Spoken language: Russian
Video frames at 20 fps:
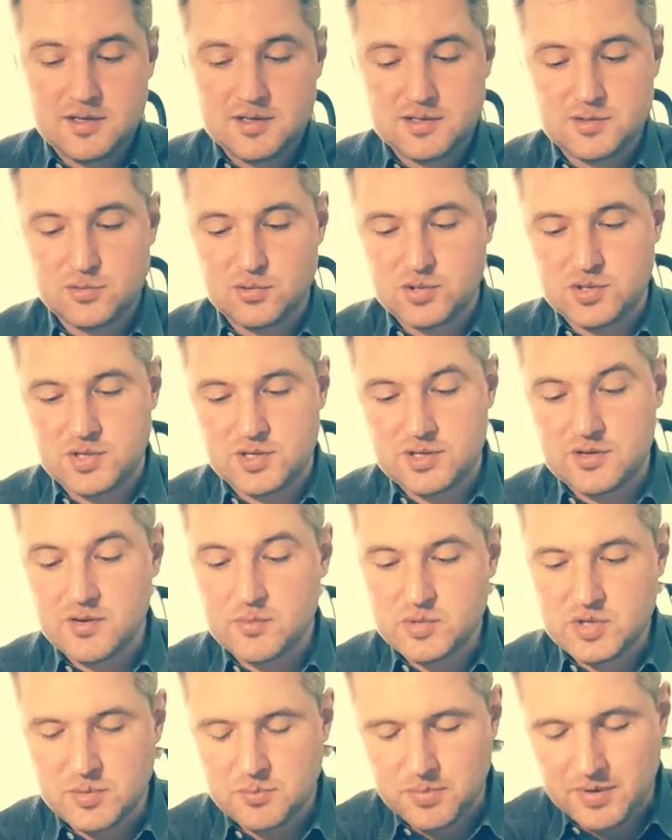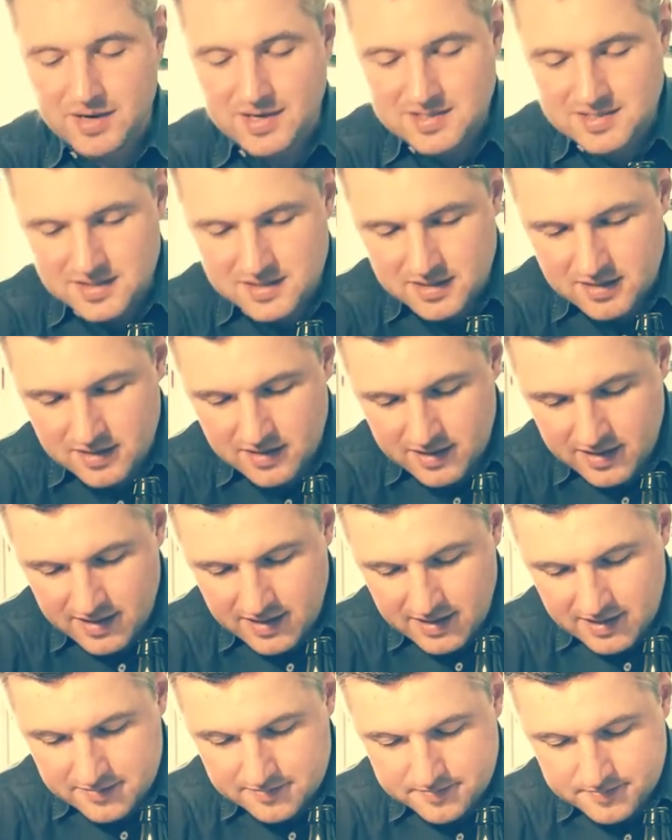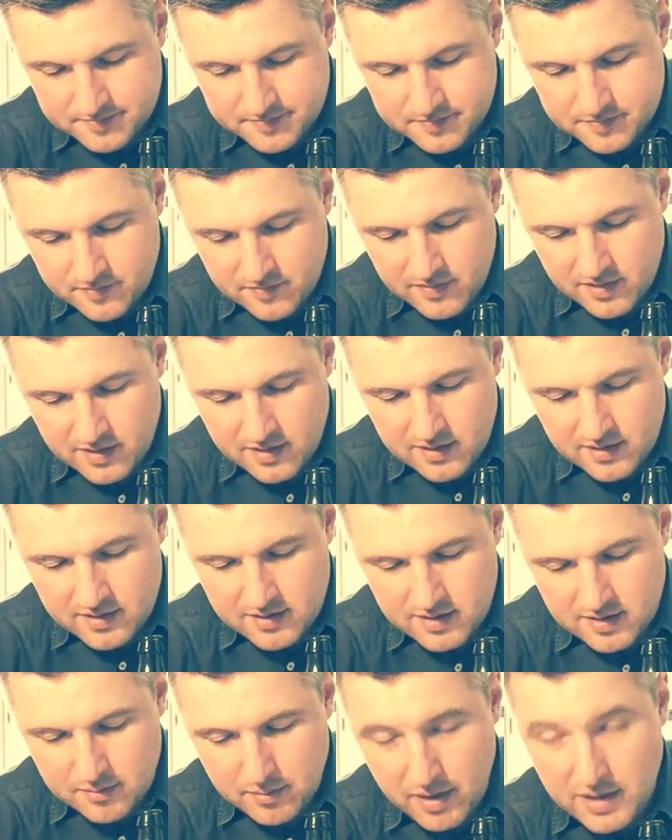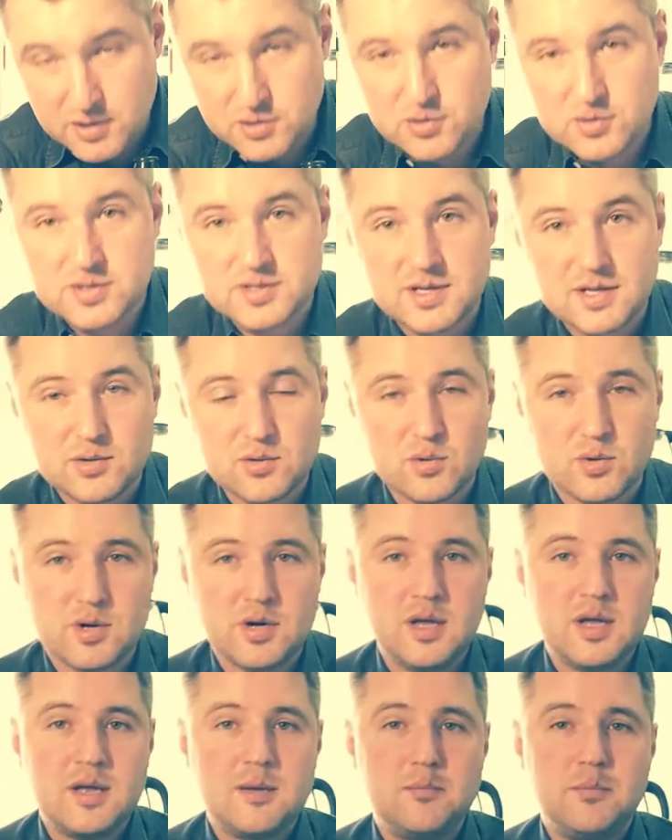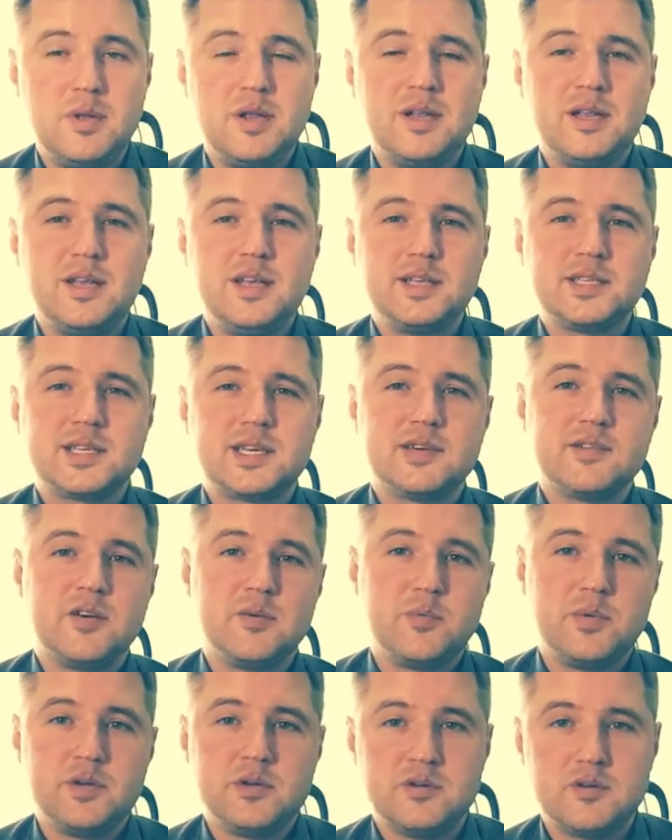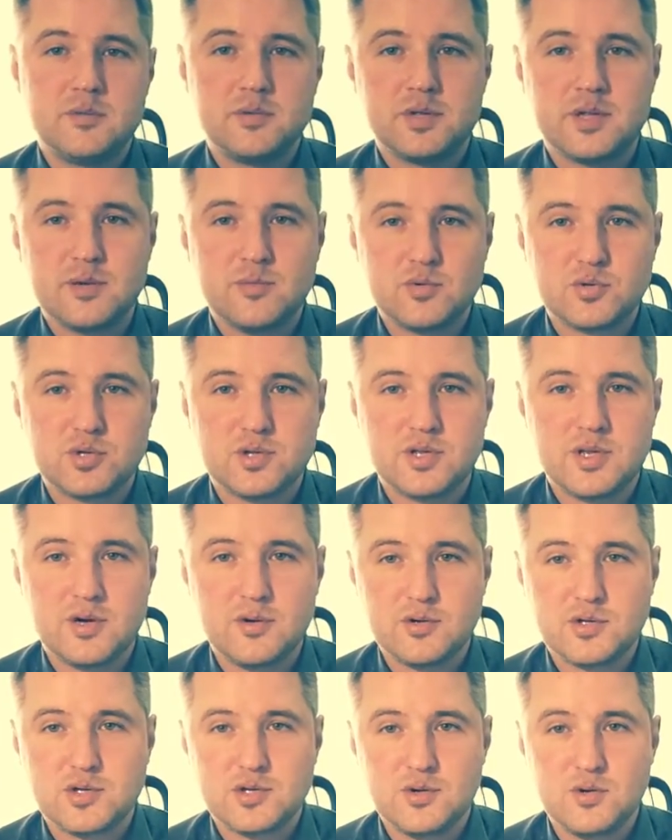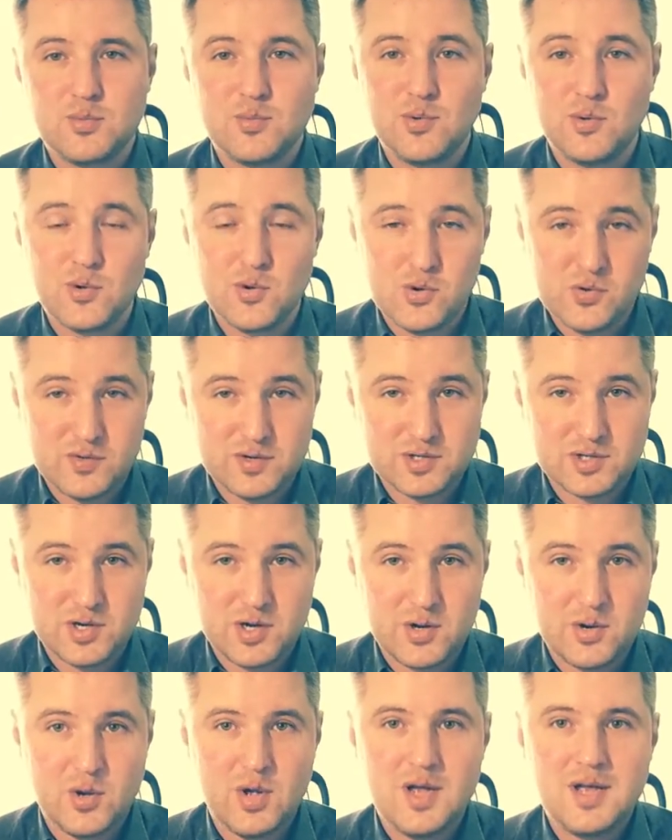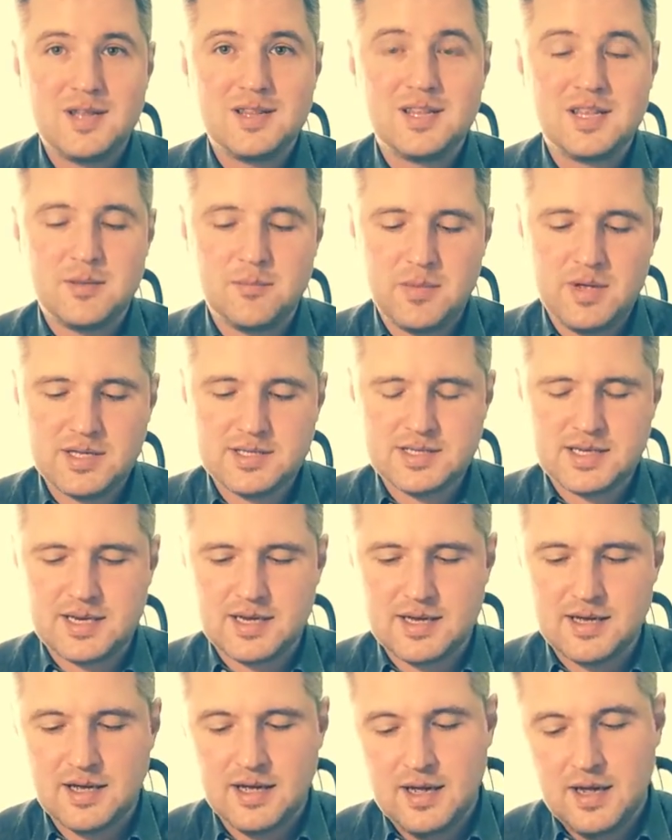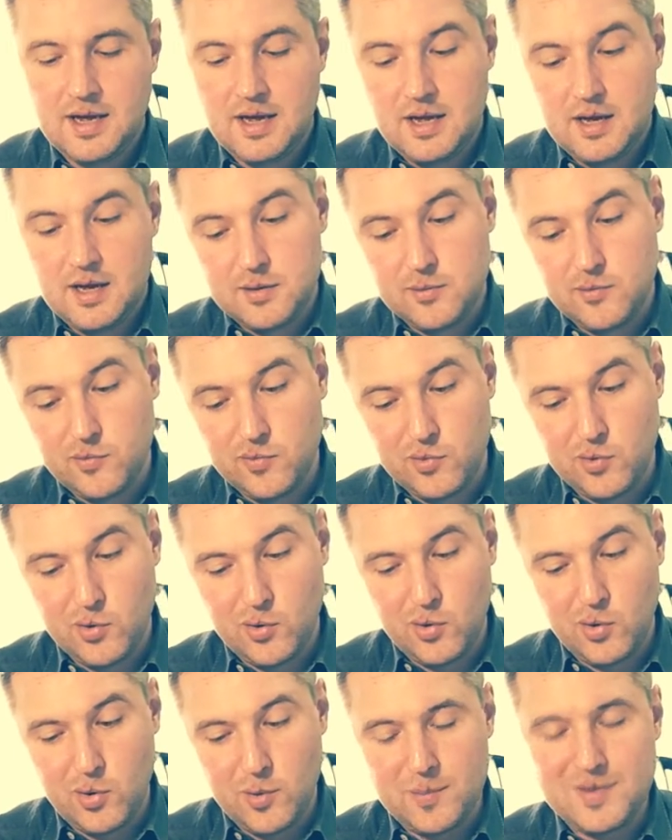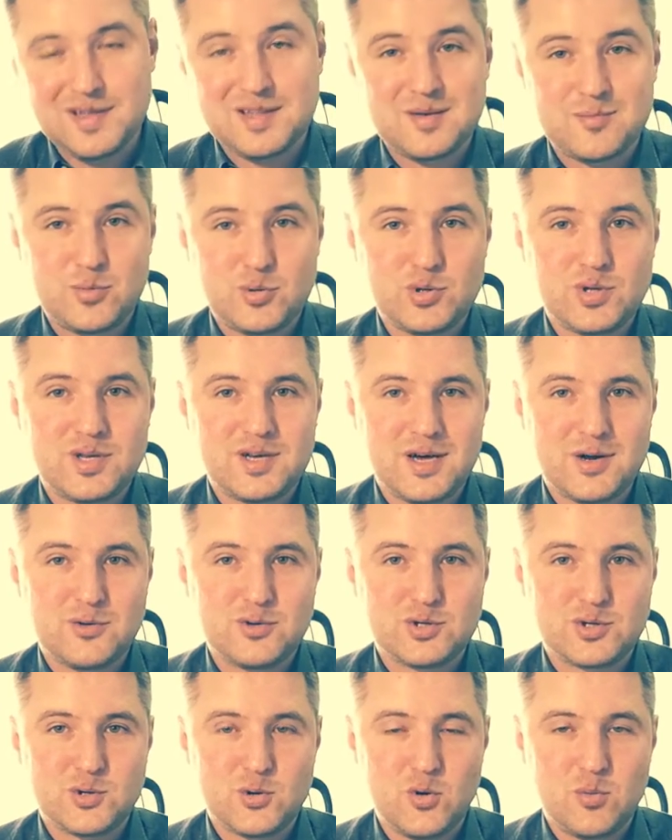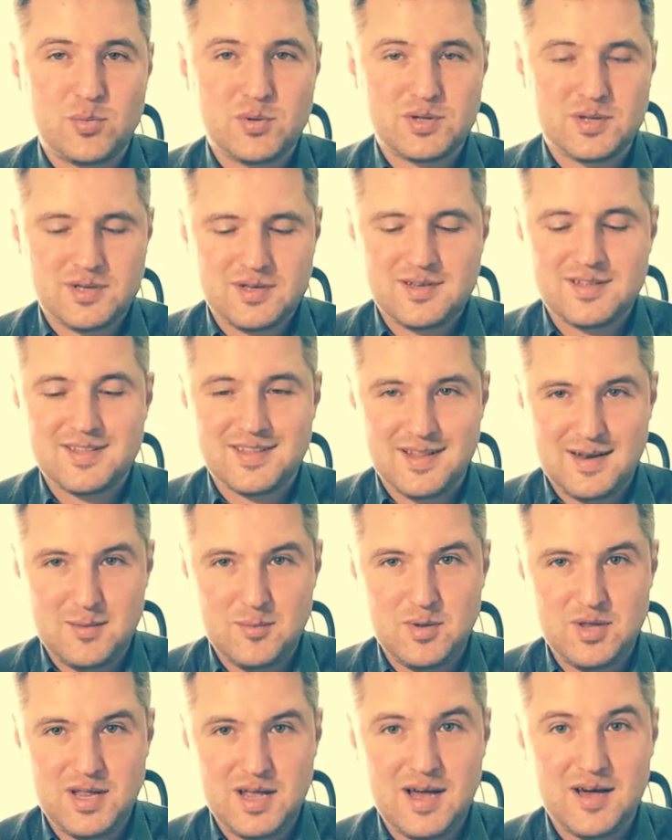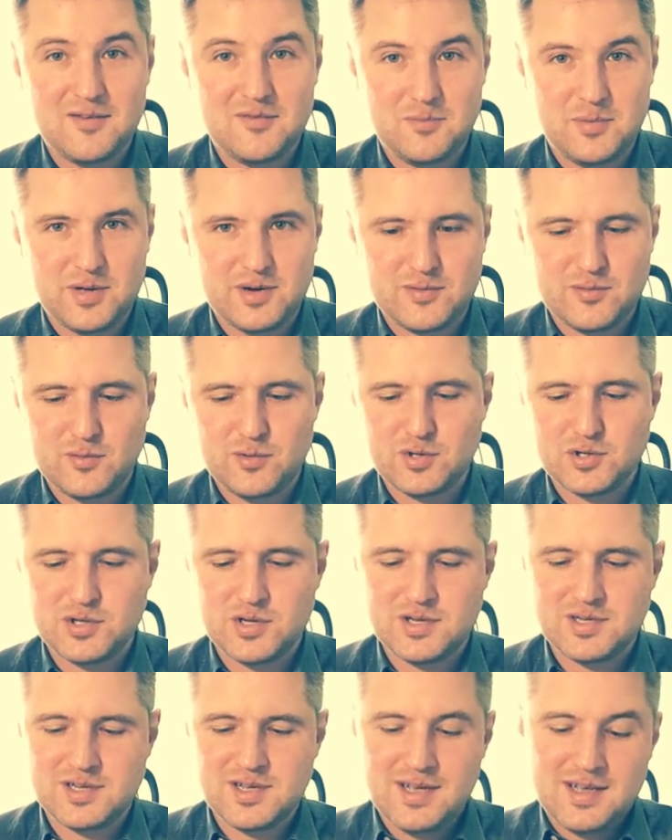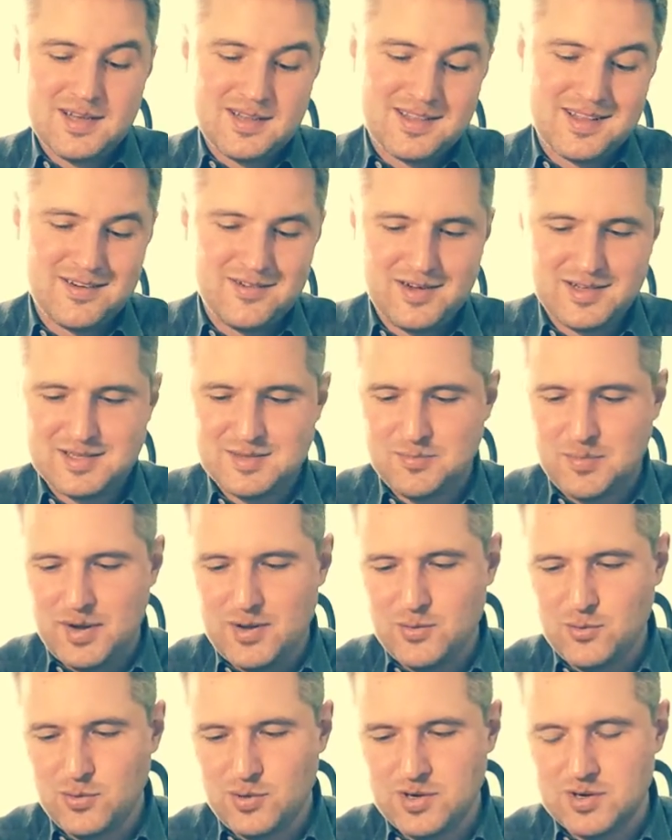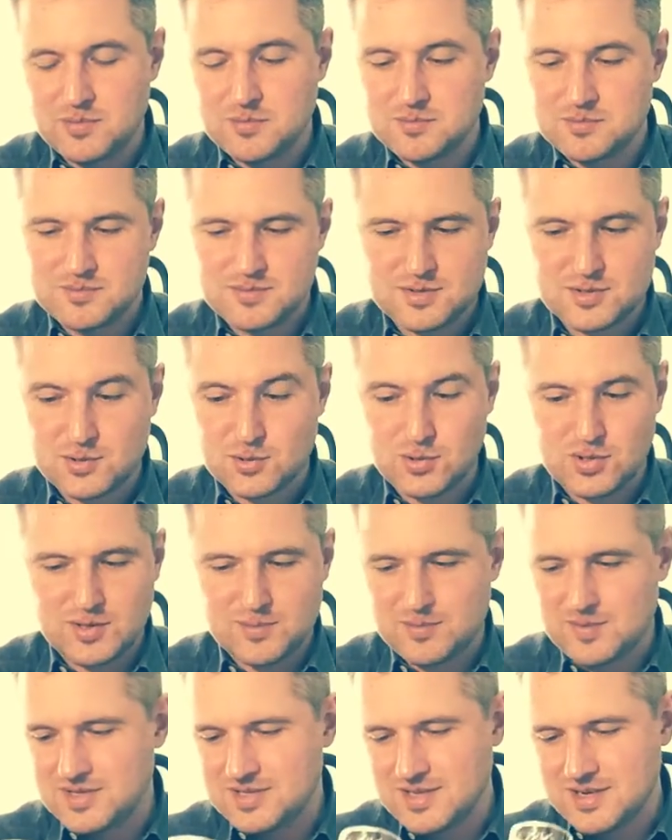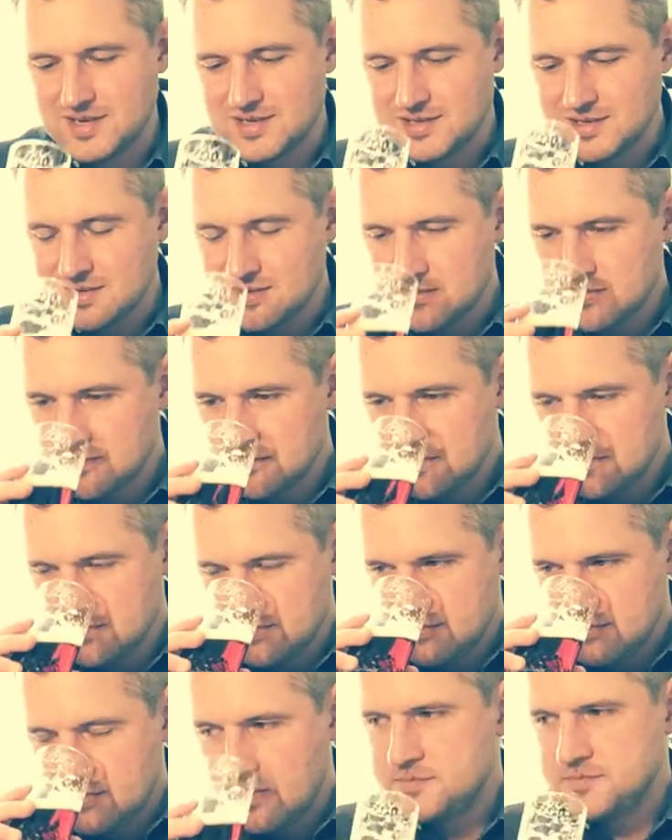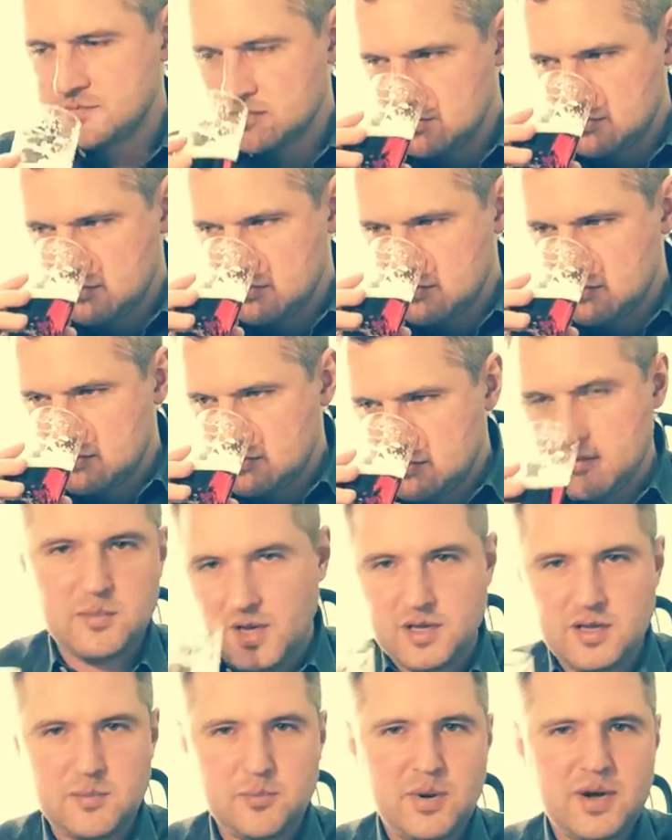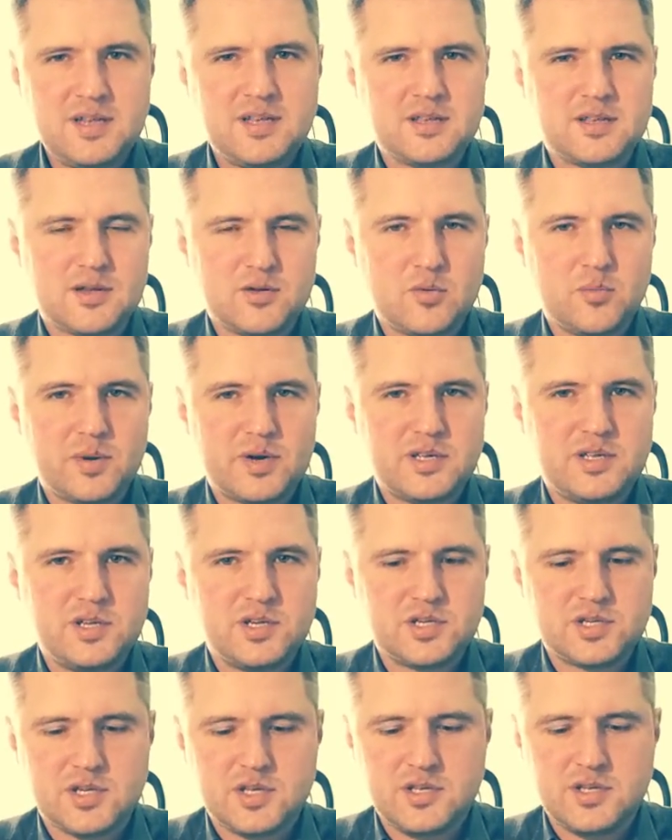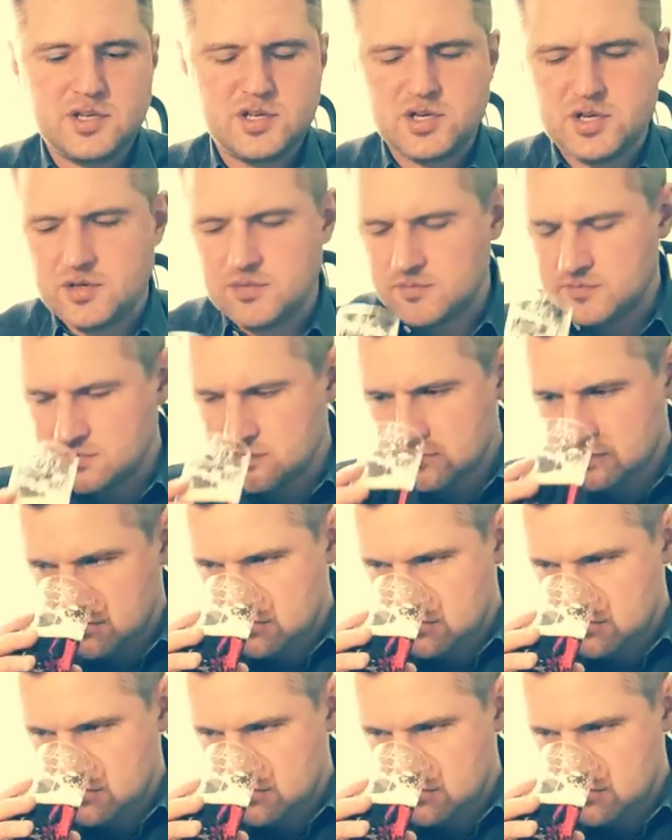Слушайте, это вообще поразительно, я небольшой знаток бельгийского пива, потому что я очень люблю и уважаю немецкое, но это будет хороший опыт для меня в первую очередь. Давайте понюхаем, что там интересно. А не пахнет оно практически ничем.